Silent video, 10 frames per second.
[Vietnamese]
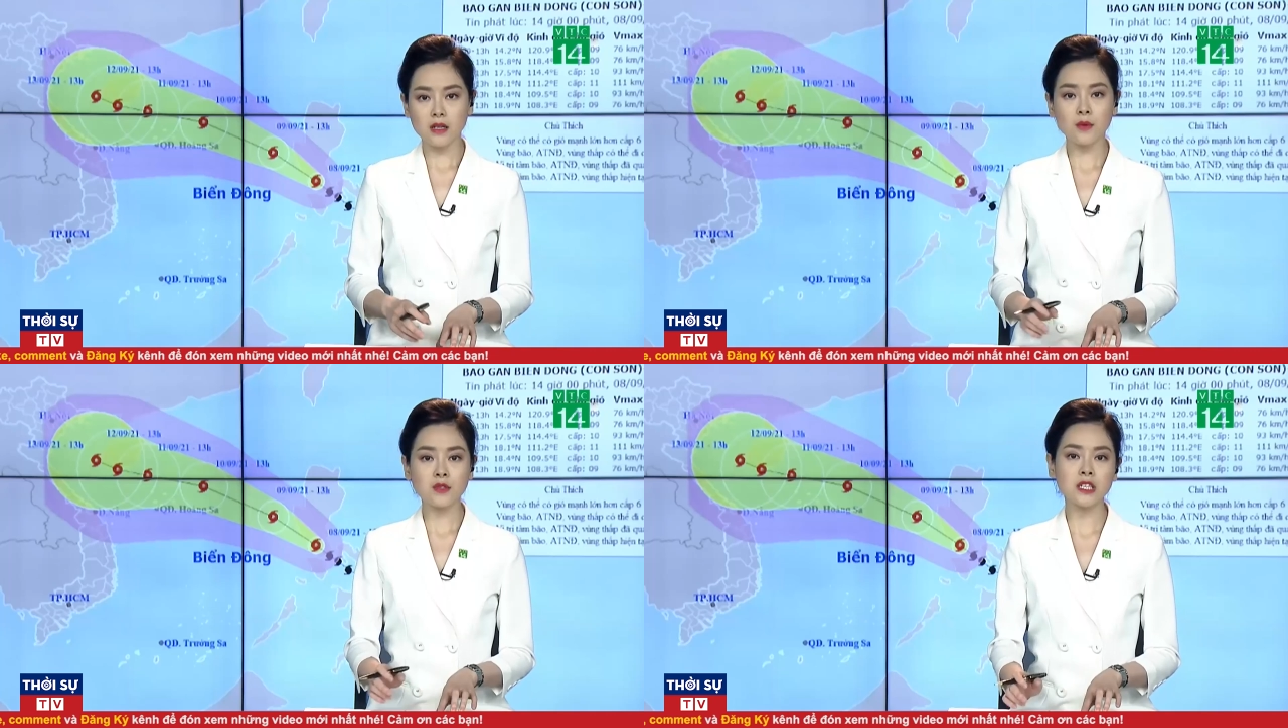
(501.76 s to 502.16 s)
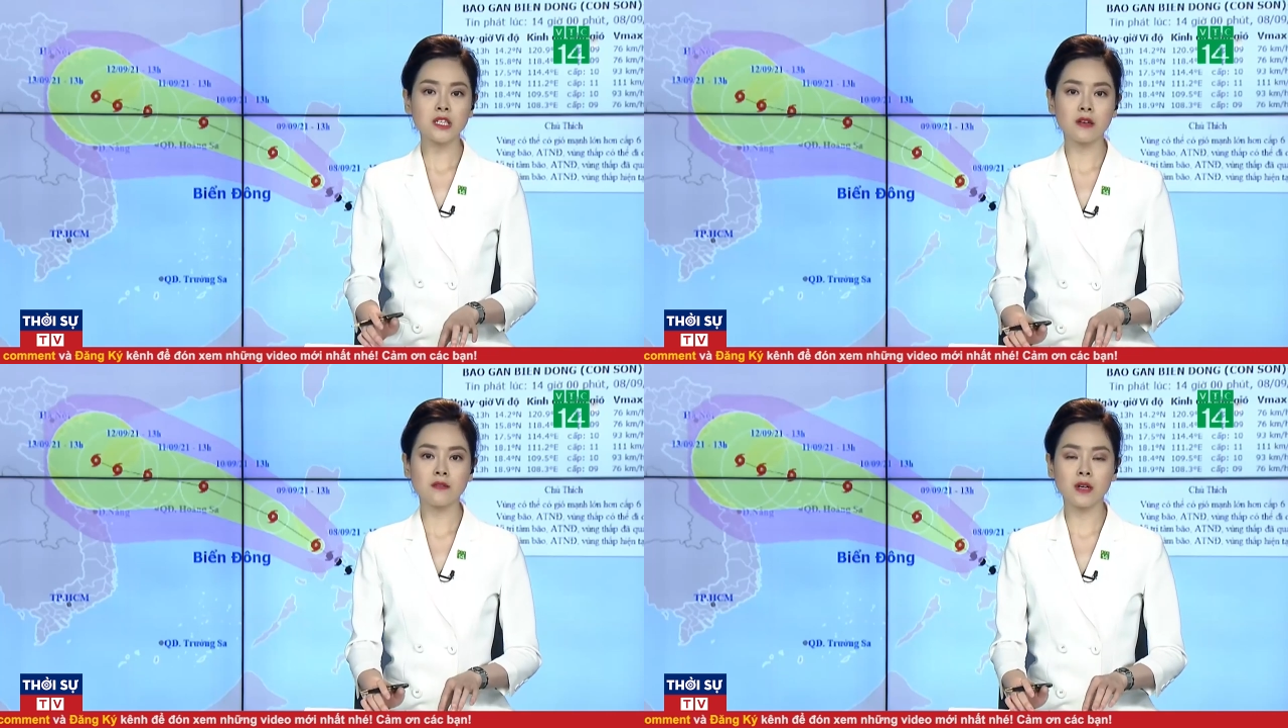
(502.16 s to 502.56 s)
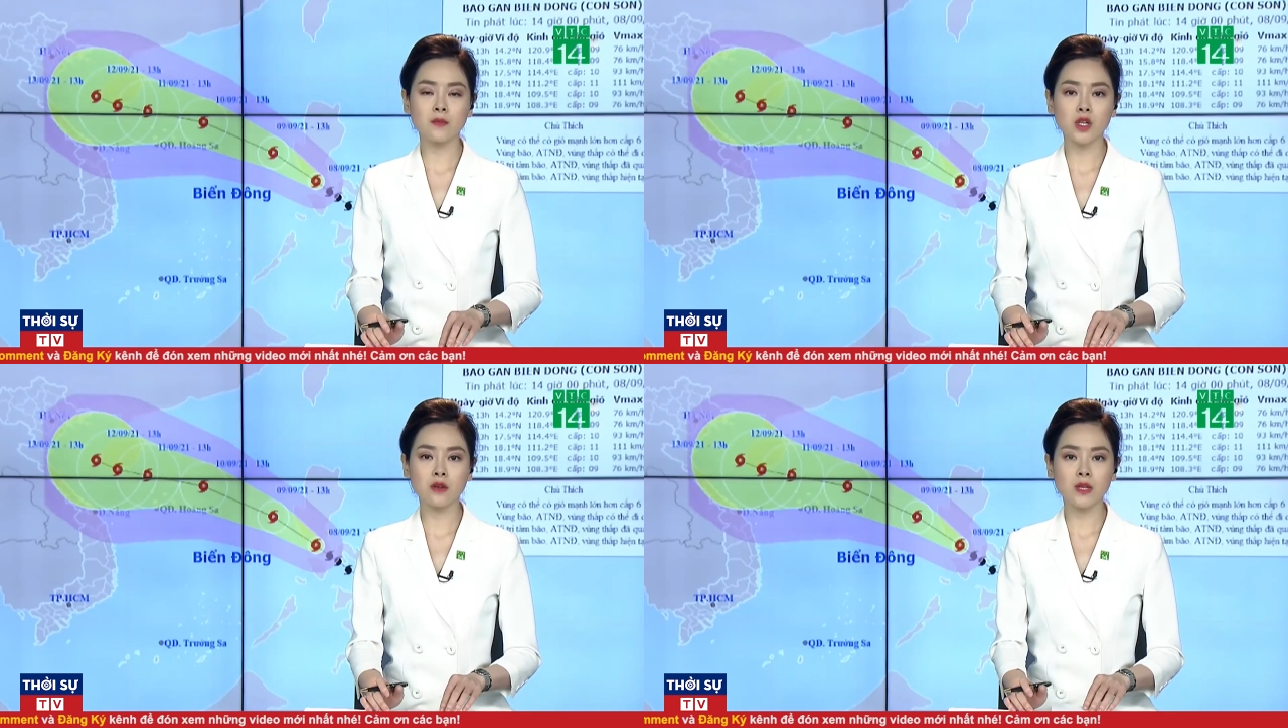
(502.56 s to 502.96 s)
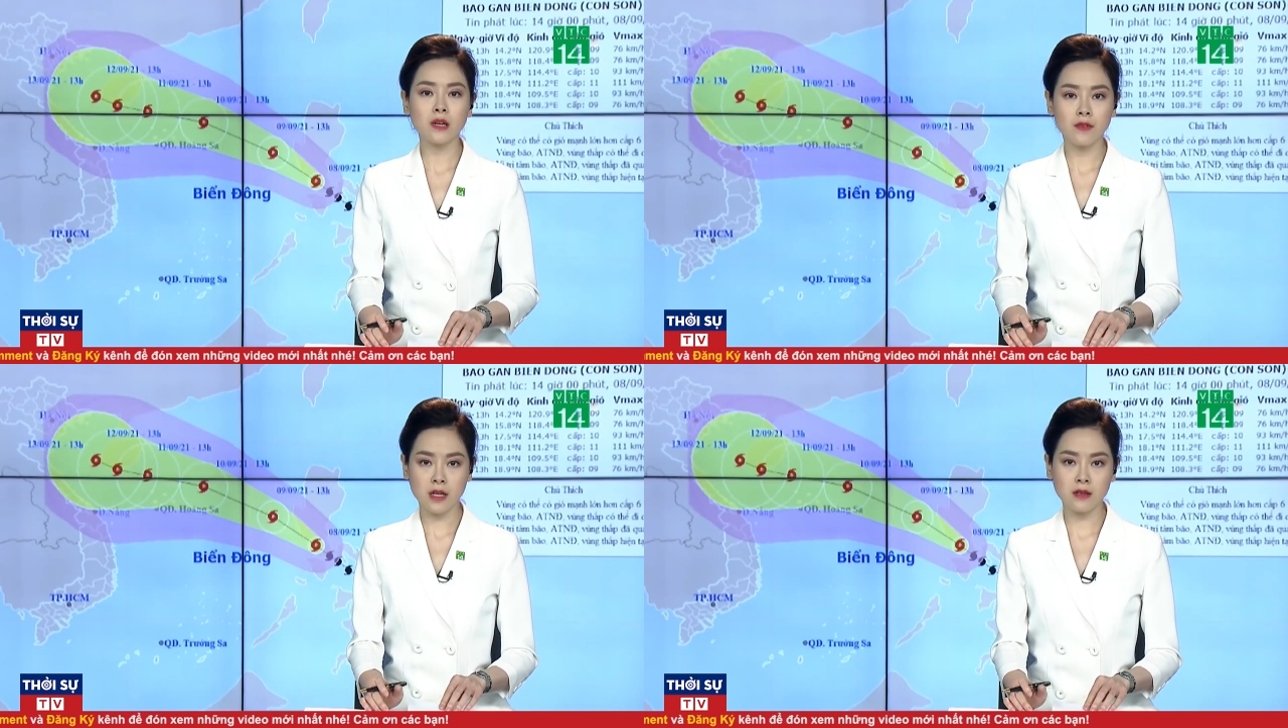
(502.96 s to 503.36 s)
Tiếp tục chương trình với một thông
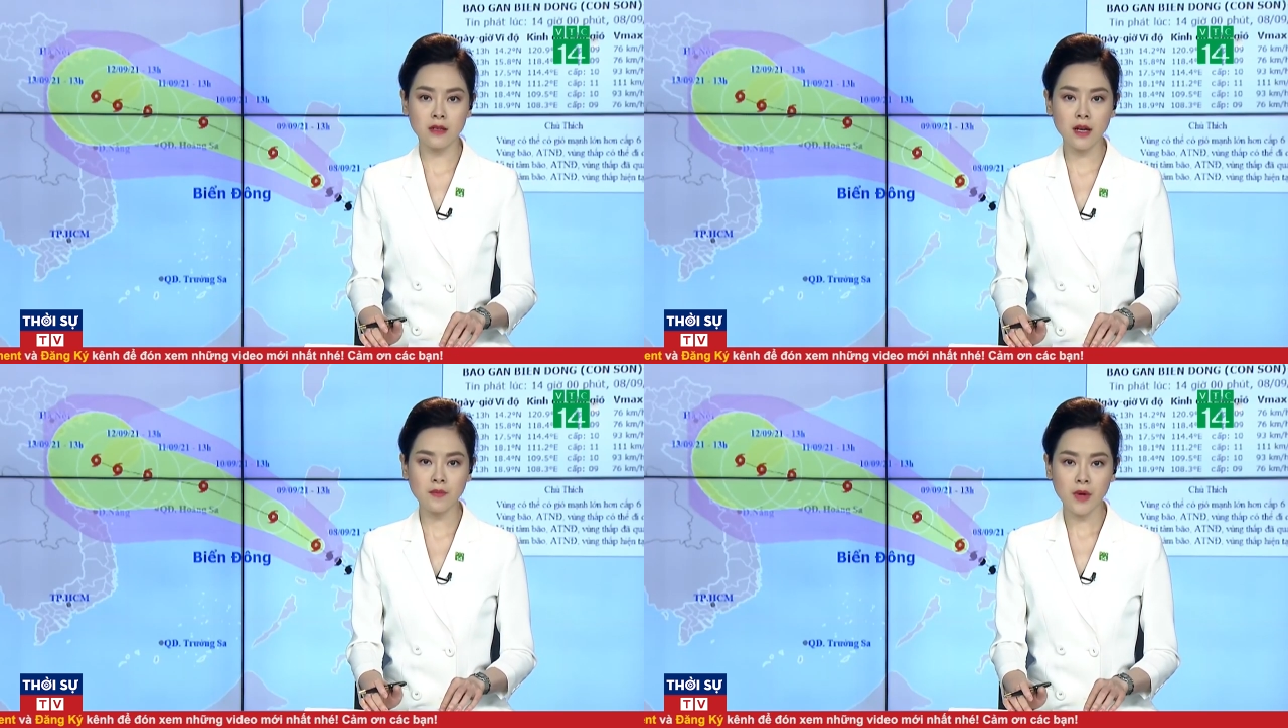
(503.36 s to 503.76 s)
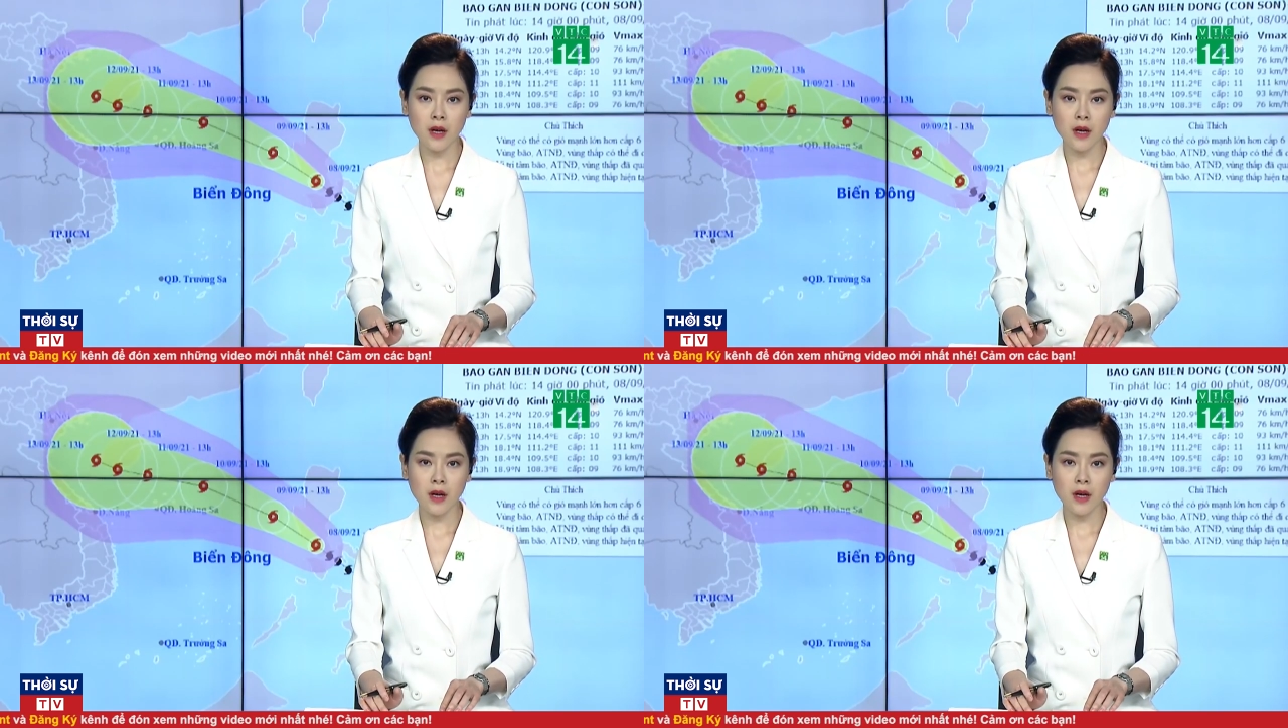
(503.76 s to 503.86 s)
tin về thời tiết.